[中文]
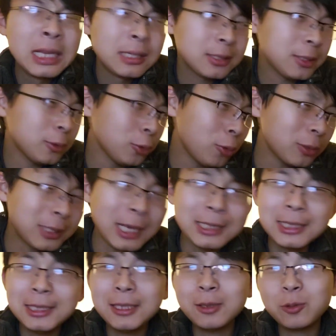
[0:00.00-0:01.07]
这洛杉
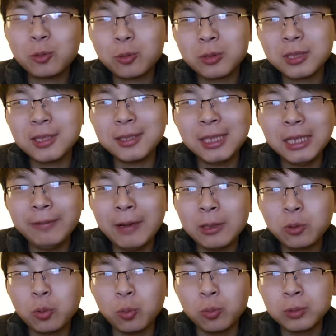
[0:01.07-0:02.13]
矶的。这地
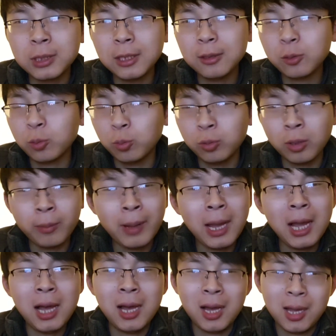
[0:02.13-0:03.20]
方堵车堵的
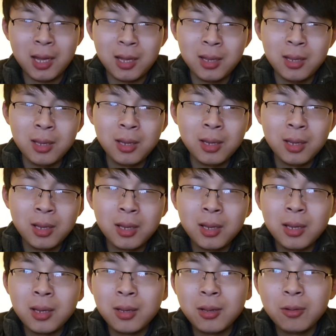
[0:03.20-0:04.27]
吧？
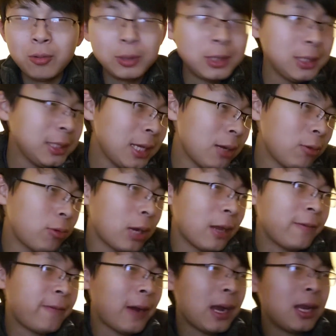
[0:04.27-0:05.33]
我今天我还
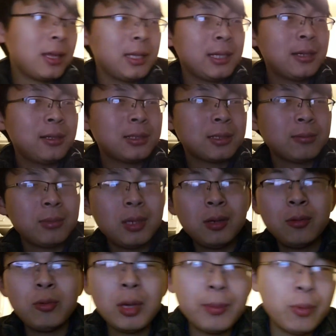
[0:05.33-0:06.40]
发了一个什么
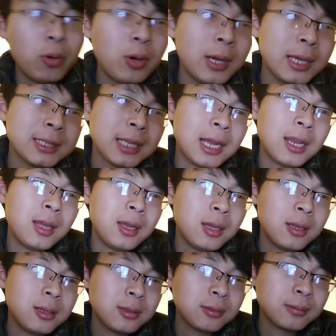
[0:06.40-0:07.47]
微博还啥了，
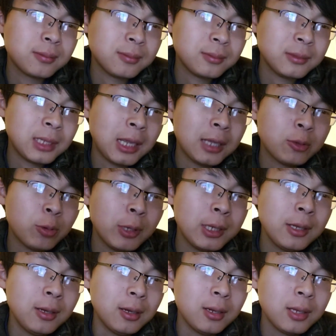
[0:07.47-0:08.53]
还推
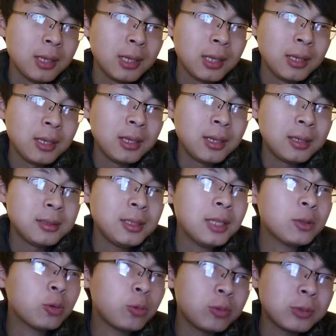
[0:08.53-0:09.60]
特，那
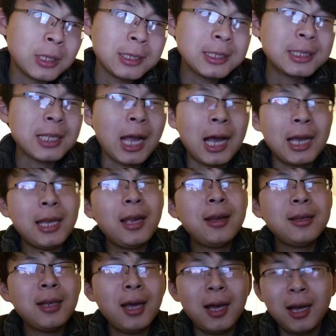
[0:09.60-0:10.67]
堵成啥
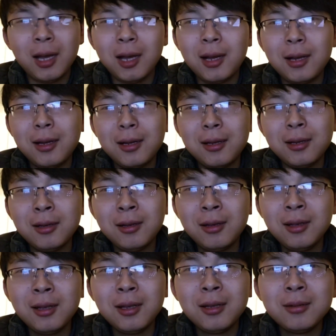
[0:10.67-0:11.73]
样了？
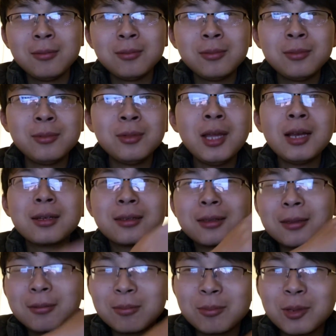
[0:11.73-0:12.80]
那
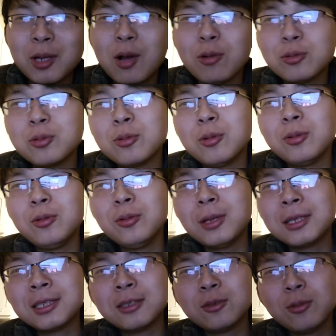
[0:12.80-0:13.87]
高速公路
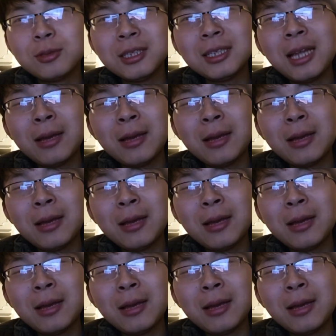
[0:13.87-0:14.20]
那市中心